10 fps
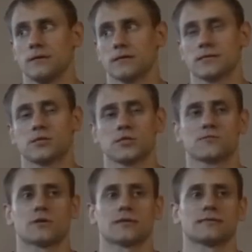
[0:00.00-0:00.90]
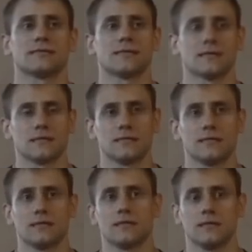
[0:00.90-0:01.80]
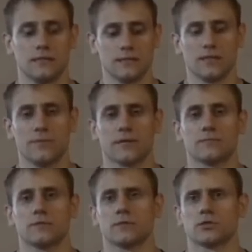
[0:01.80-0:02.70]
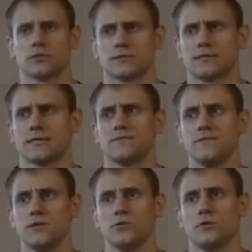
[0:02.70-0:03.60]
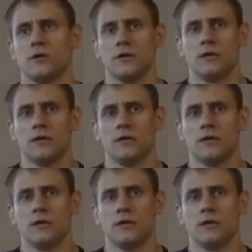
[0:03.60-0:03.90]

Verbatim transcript: это сейчас как раз 10 неделя, и, ребят, мы решили снять видео,